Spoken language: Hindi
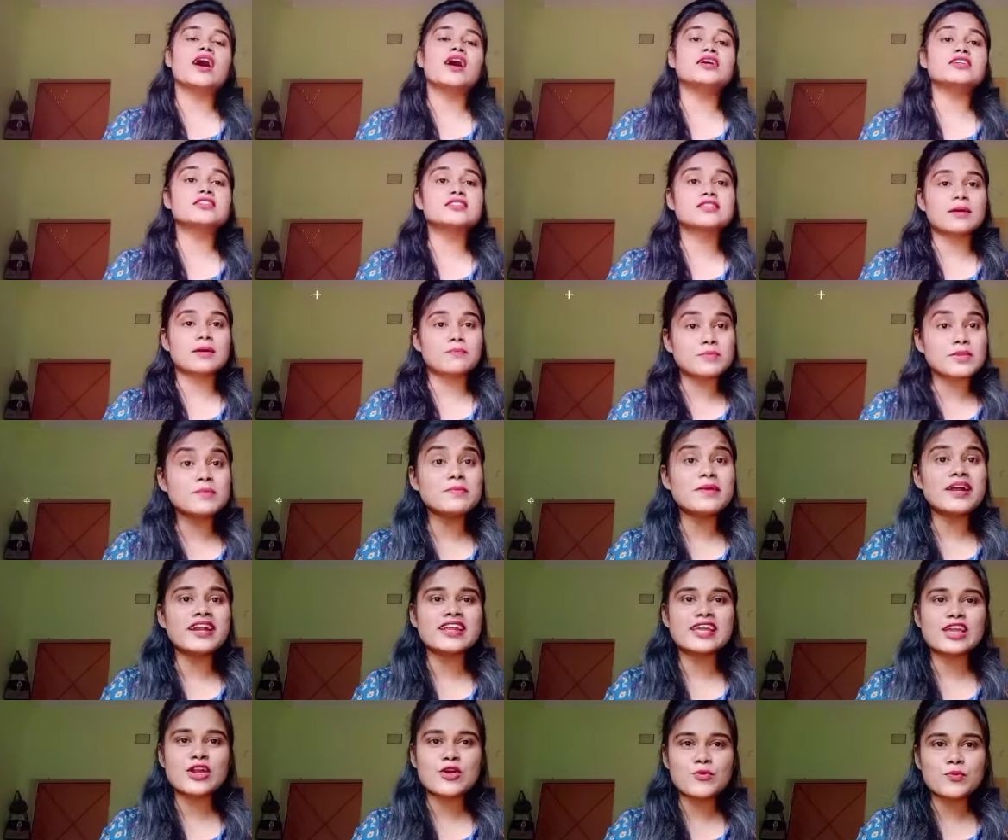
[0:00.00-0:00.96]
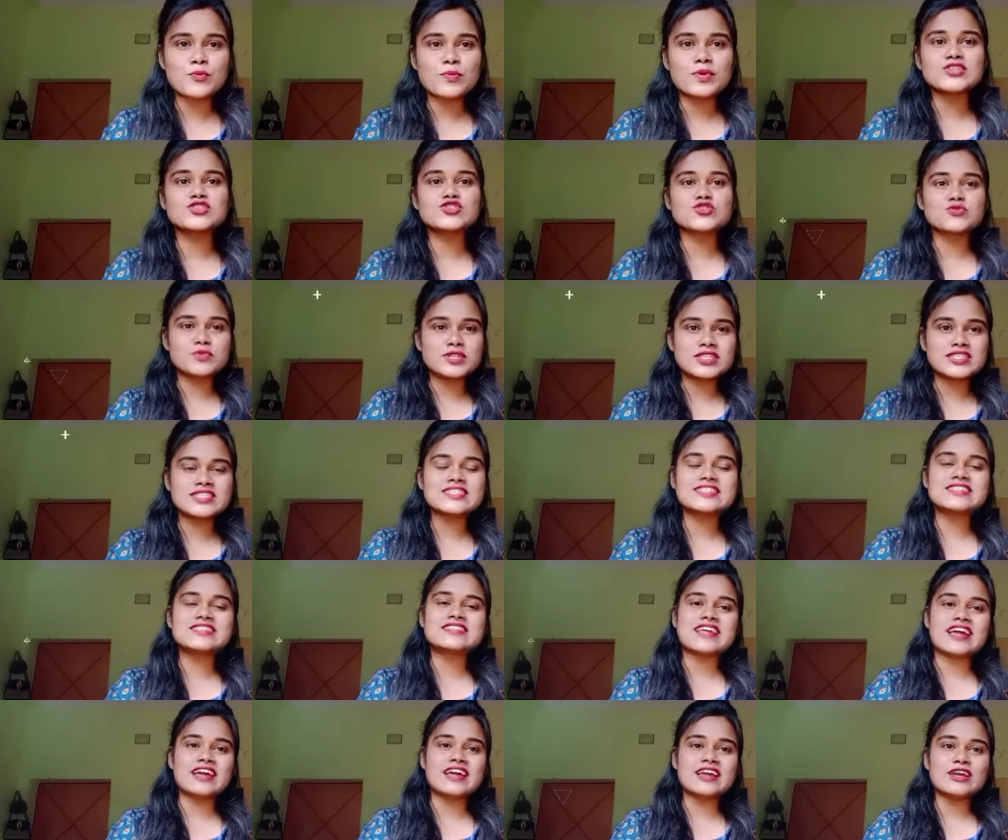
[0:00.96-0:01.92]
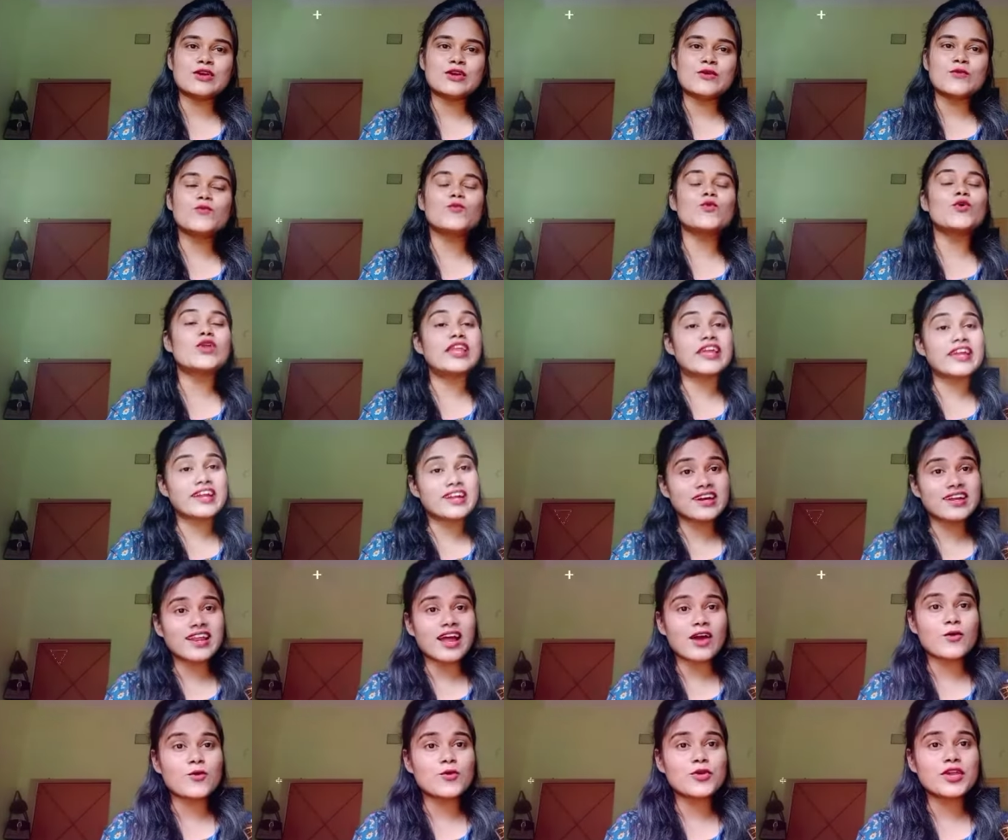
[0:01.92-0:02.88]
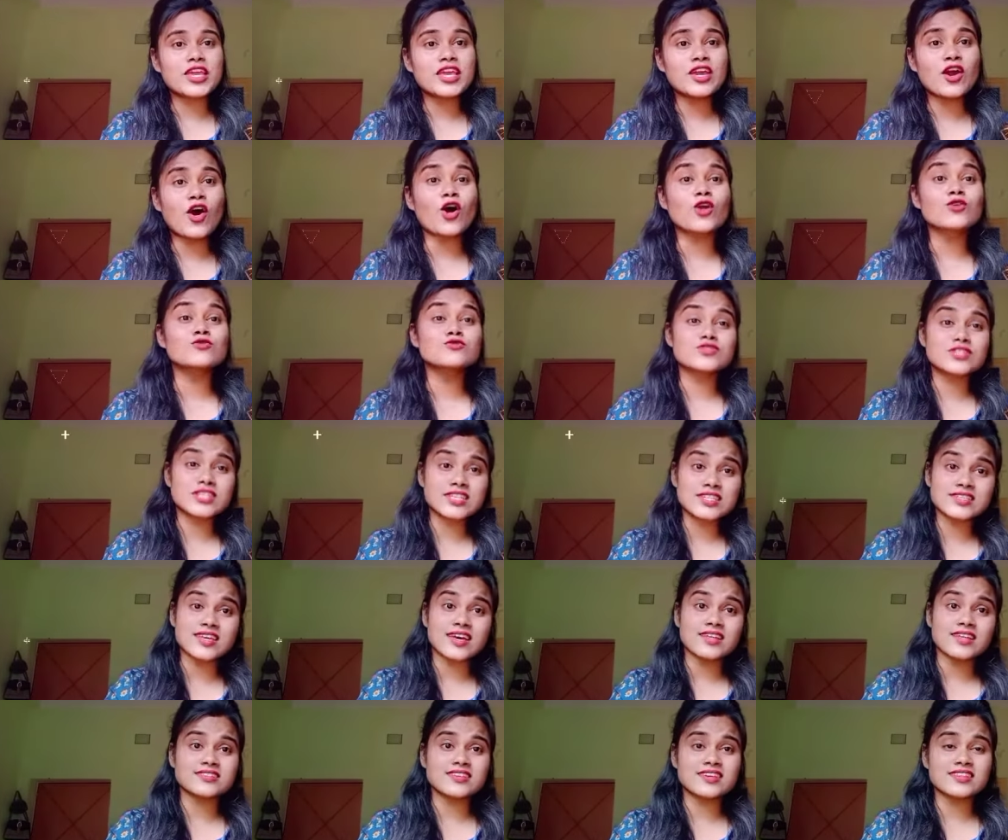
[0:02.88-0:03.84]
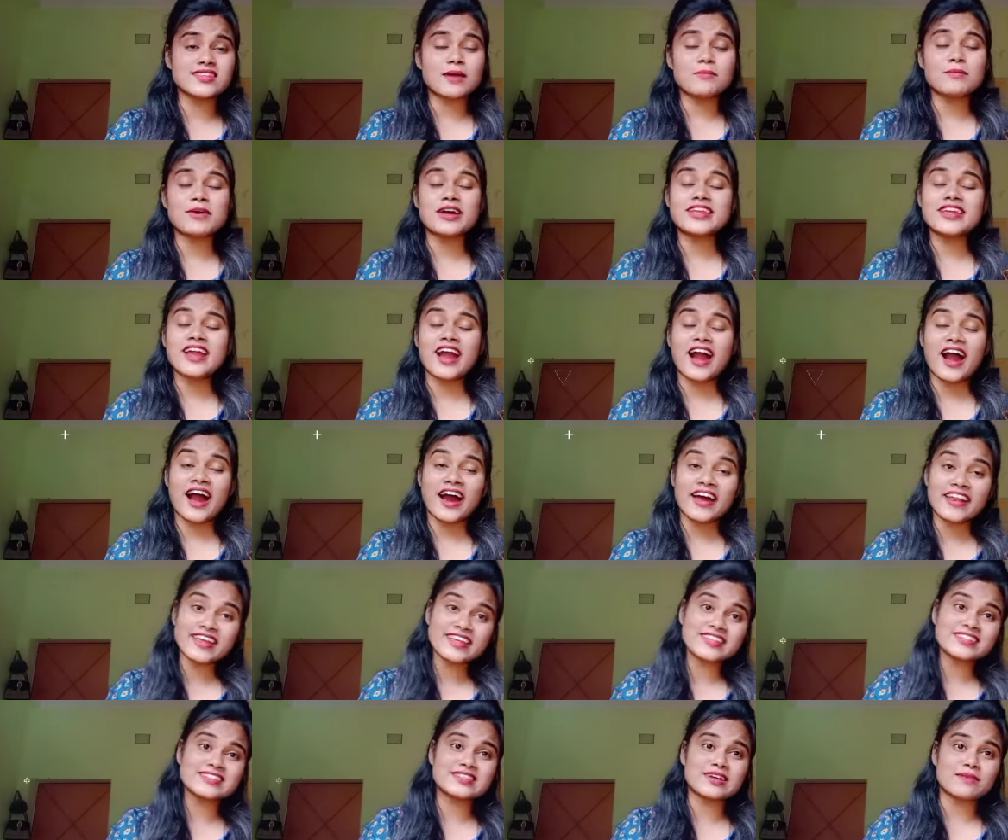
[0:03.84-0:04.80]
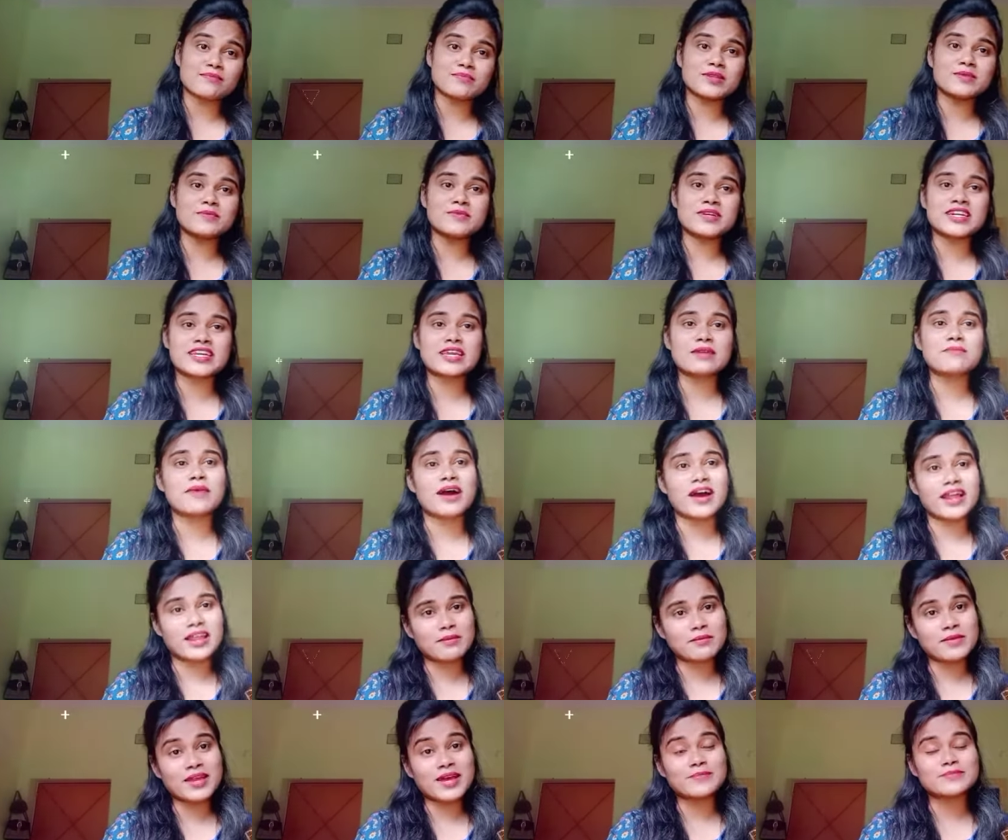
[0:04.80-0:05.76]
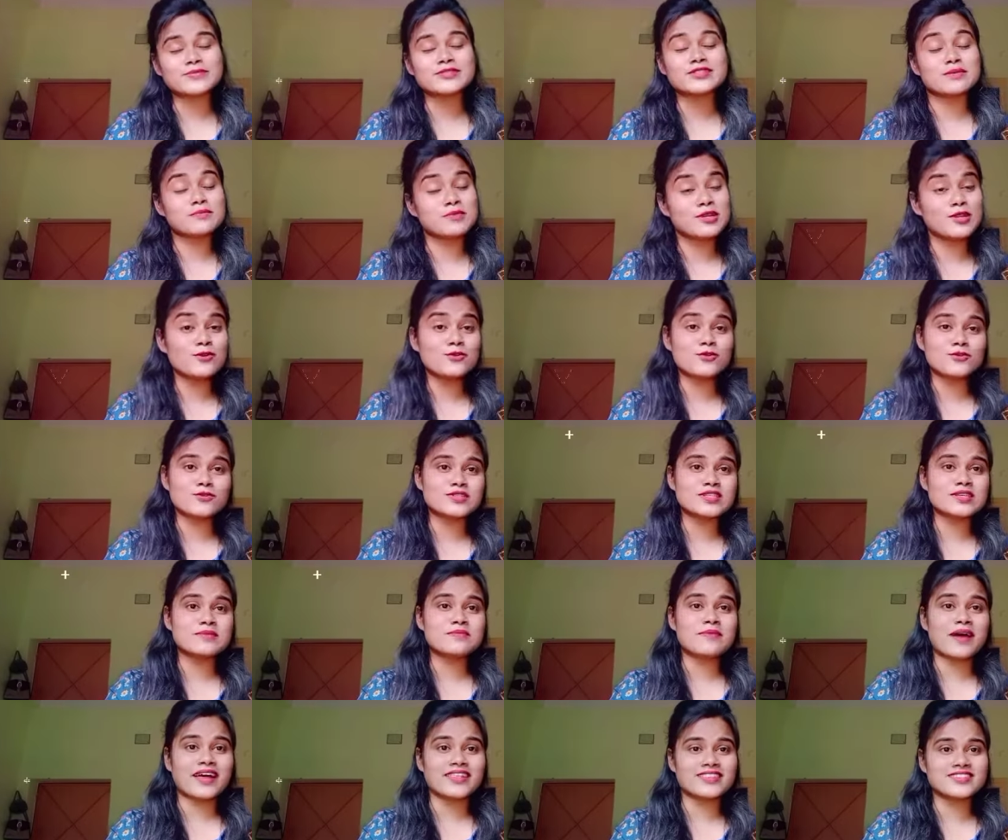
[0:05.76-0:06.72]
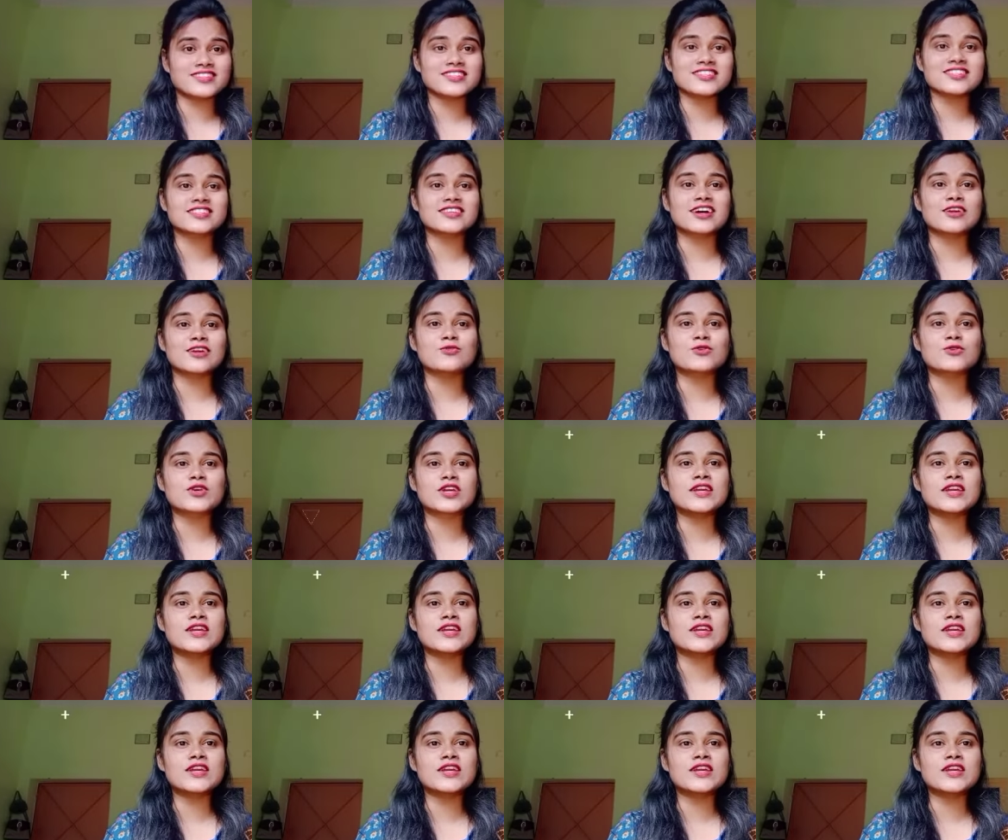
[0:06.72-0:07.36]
सप्लीमेंट के ऊपर जो भी चीज़ है वो लेकर आऊंगी और उसके साथ साथ हमारी हर एक सप्लीमेंट के बारे में आप सभी लोगों से बातचीत करूंगी